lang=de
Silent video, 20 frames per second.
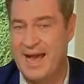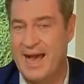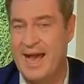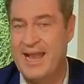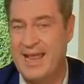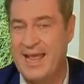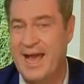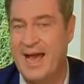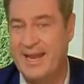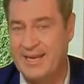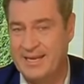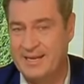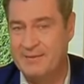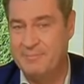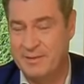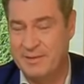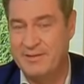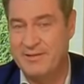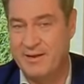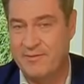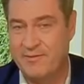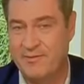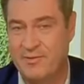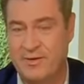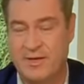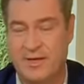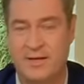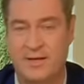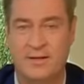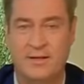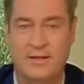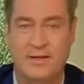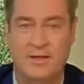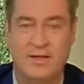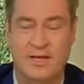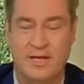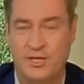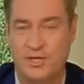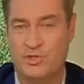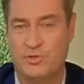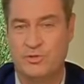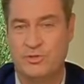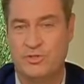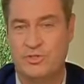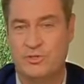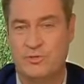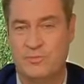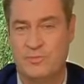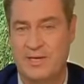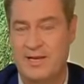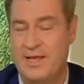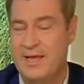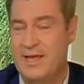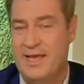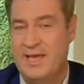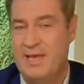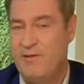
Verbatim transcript: die alle anderen betreffen kann, einen Schutz zu bieten.